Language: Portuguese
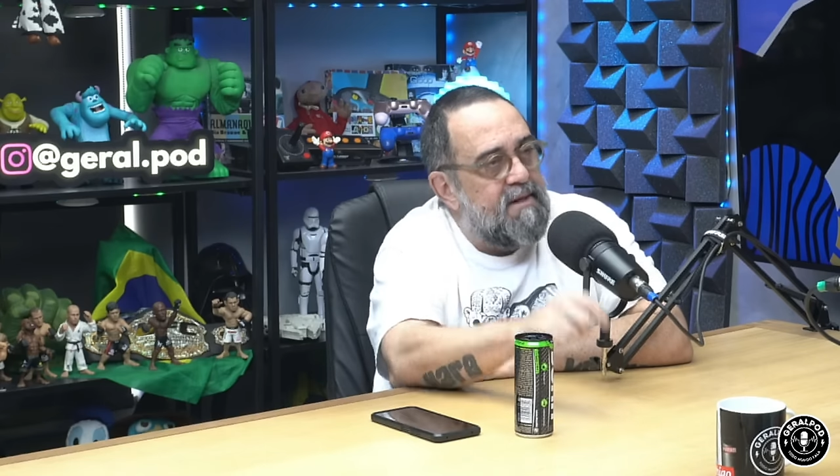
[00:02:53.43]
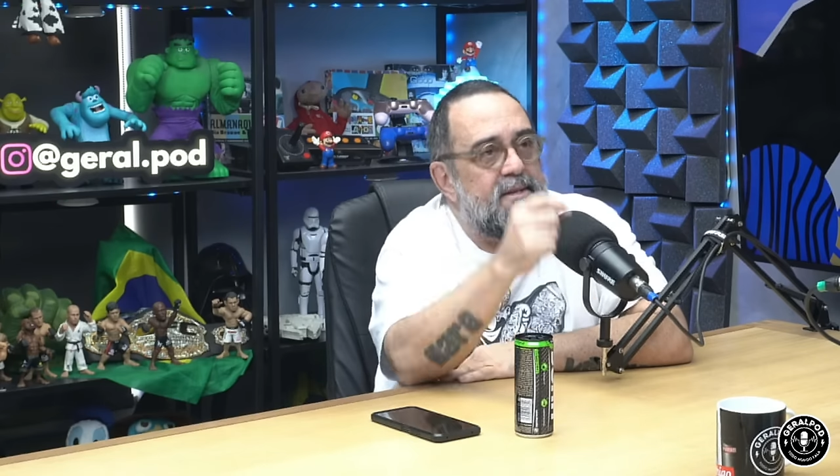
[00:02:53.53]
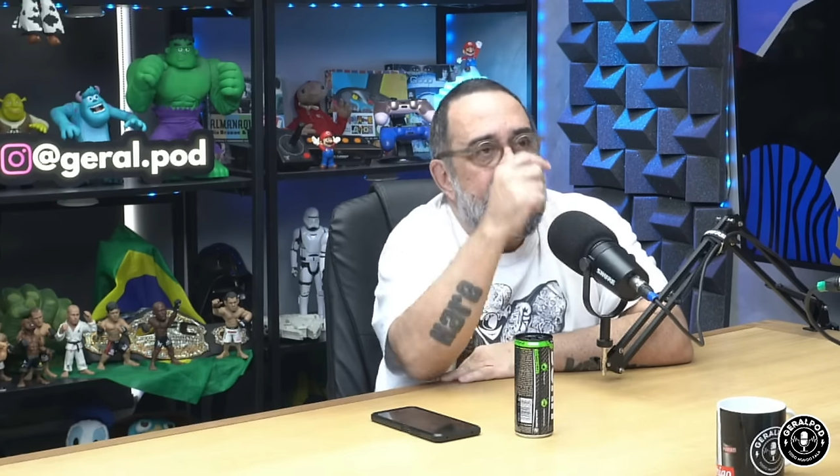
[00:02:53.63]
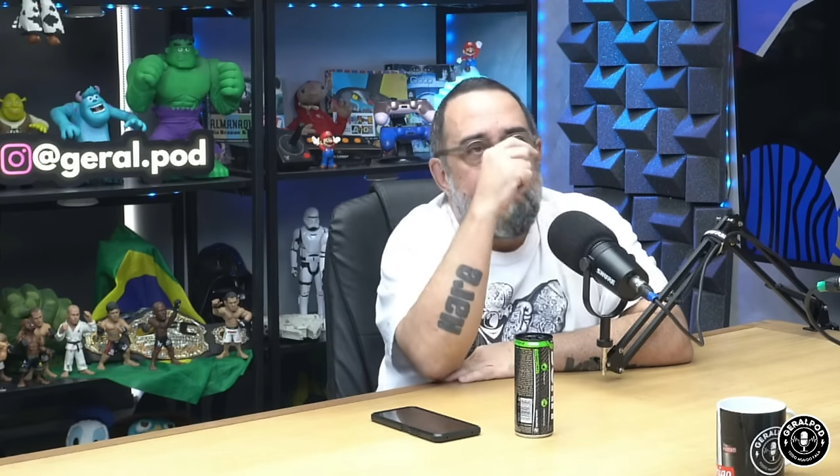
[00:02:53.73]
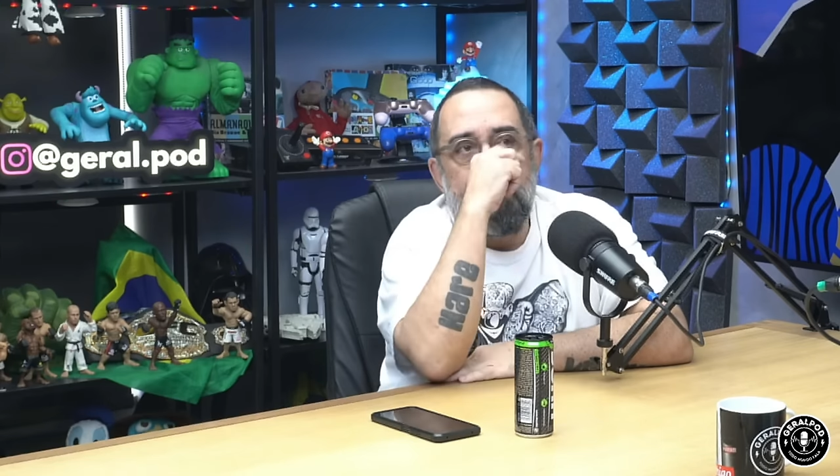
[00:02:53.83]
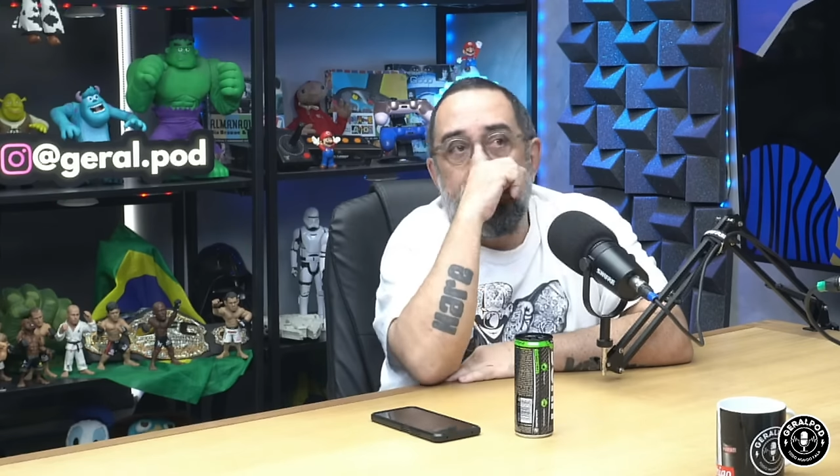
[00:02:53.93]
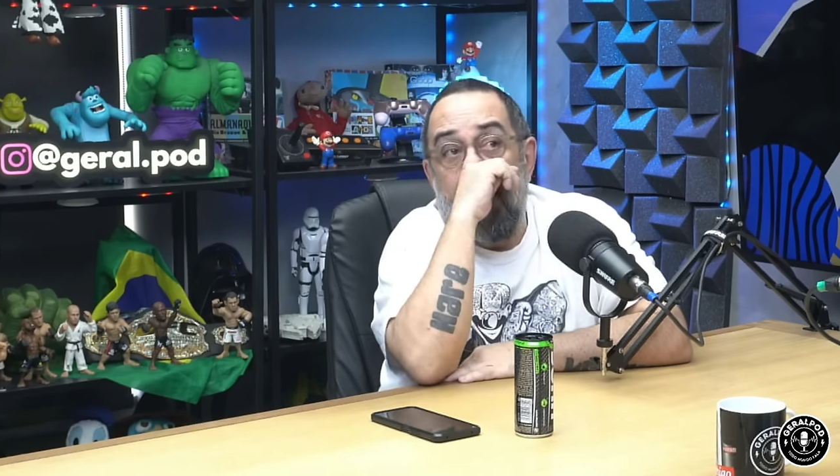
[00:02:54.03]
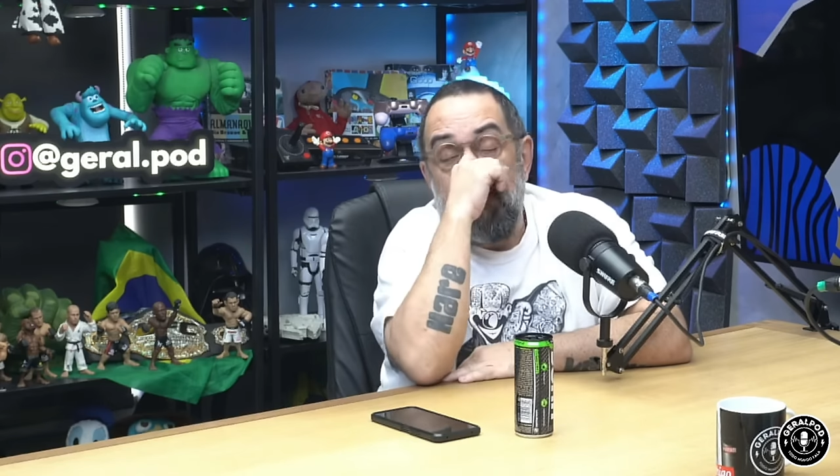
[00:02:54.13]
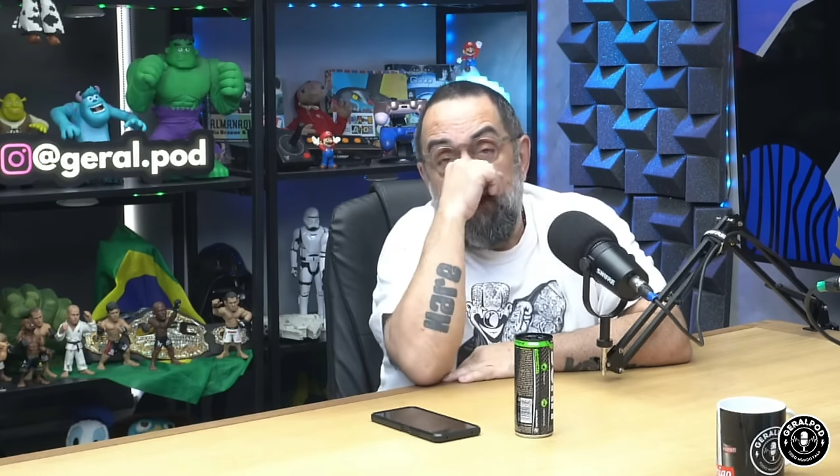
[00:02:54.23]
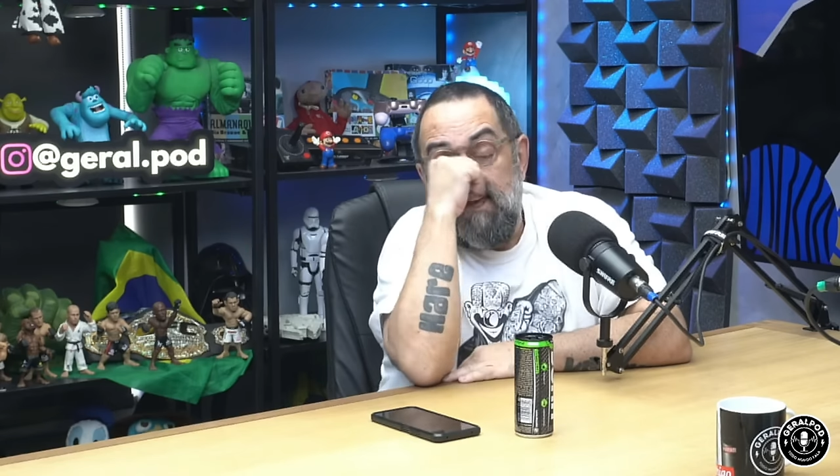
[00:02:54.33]
Isso era é,
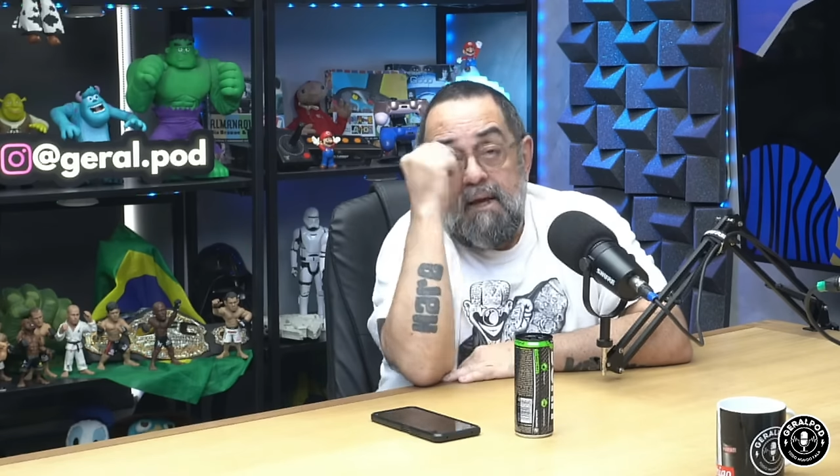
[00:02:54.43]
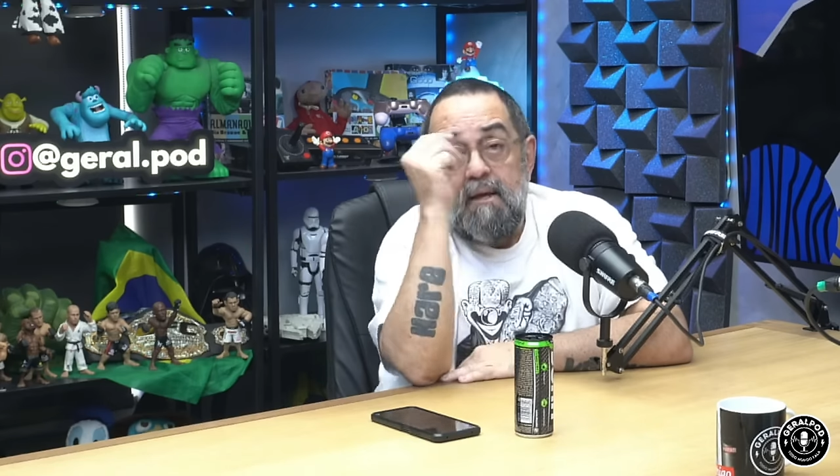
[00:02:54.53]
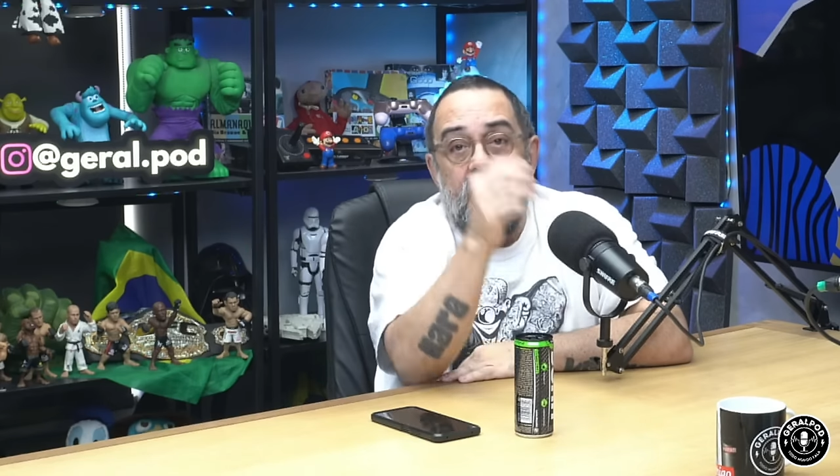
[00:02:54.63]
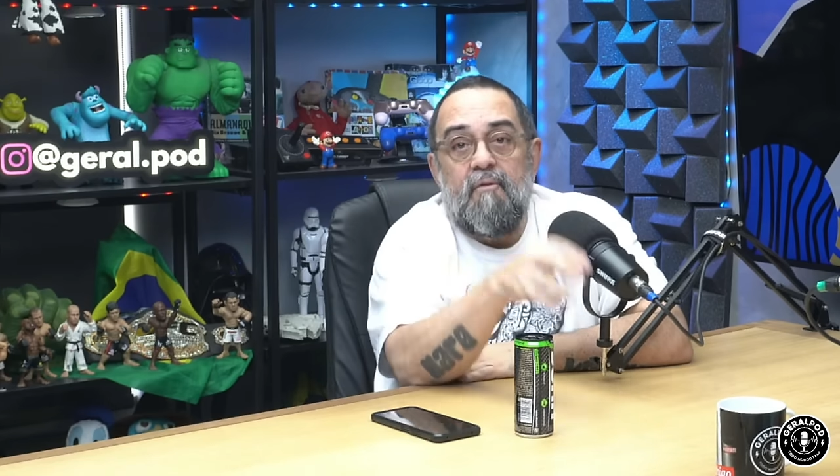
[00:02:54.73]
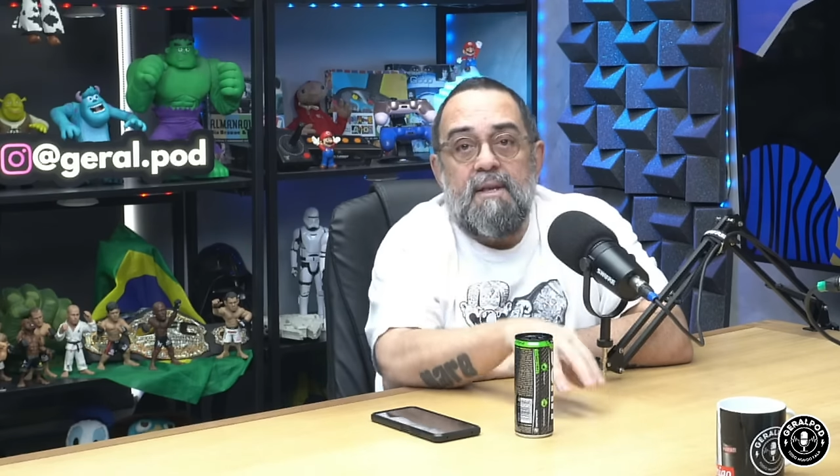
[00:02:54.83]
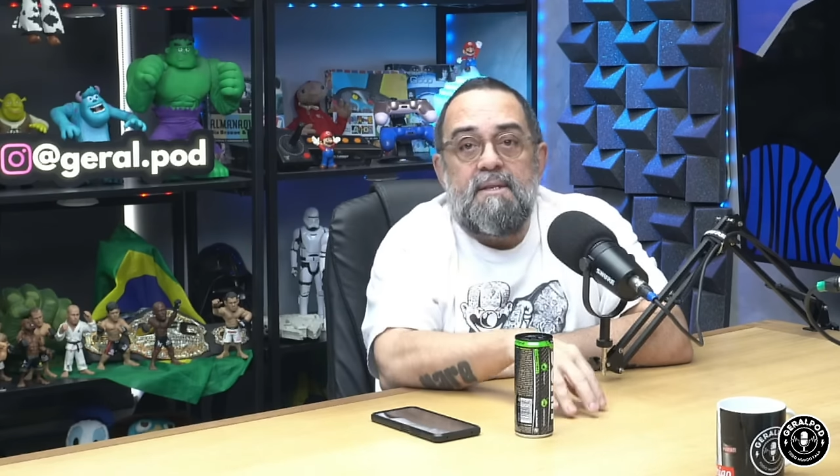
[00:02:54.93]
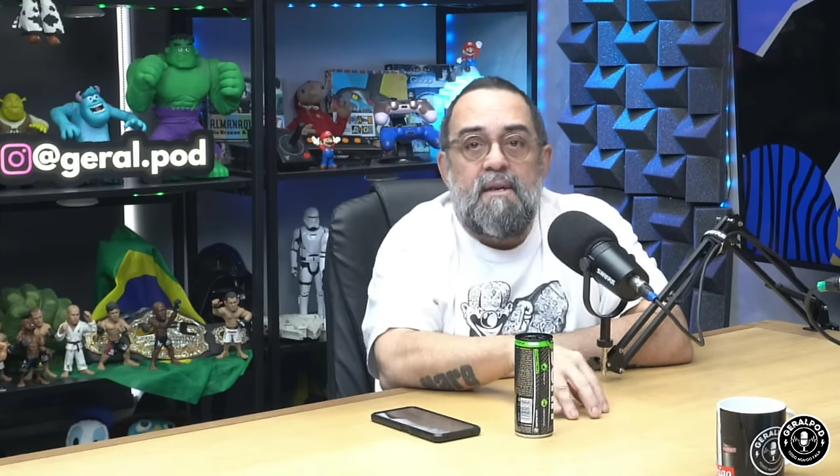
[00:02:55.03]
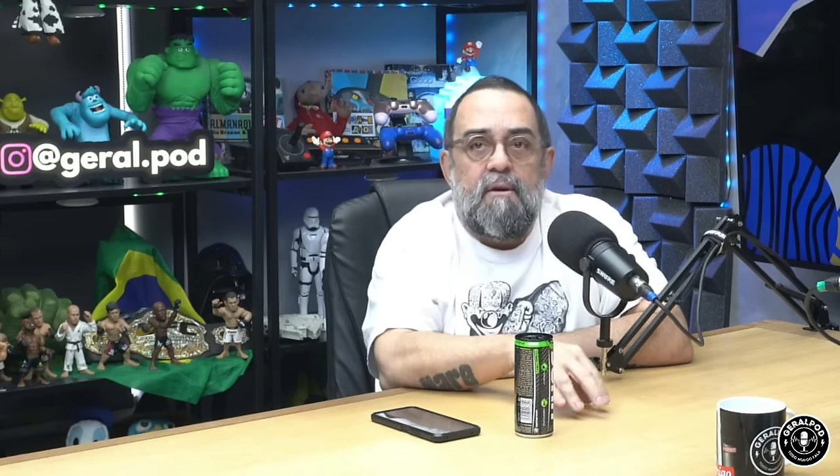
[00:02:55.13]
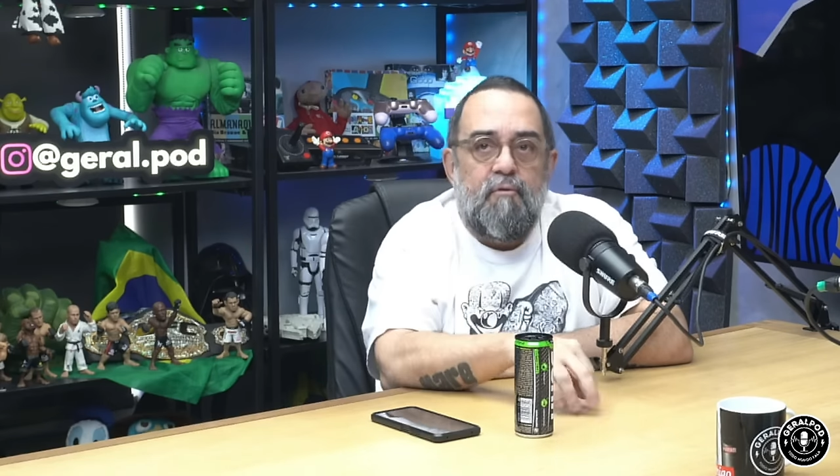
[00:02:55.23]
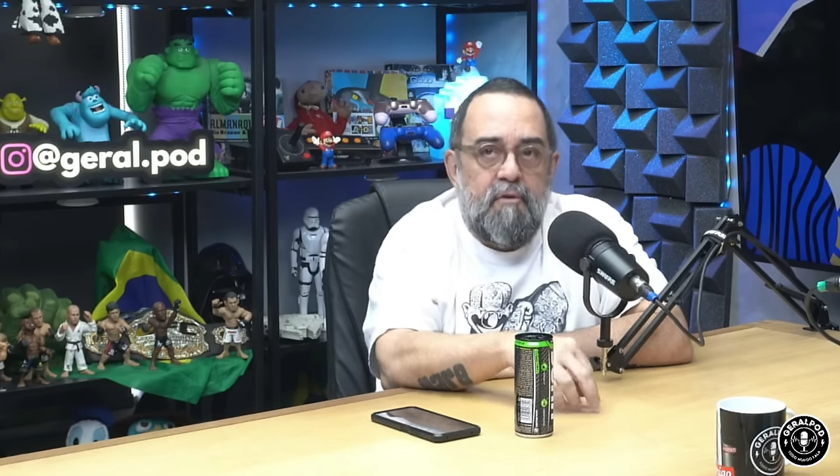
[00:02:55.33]
sensacional. É, eu
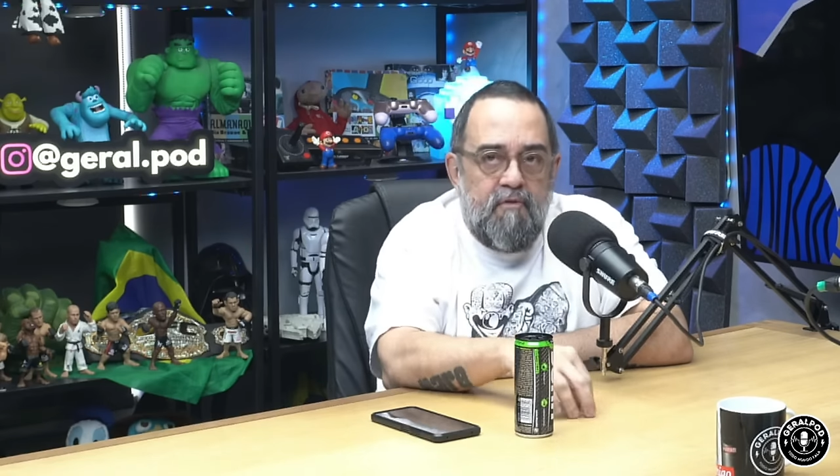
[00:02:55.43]
fazia,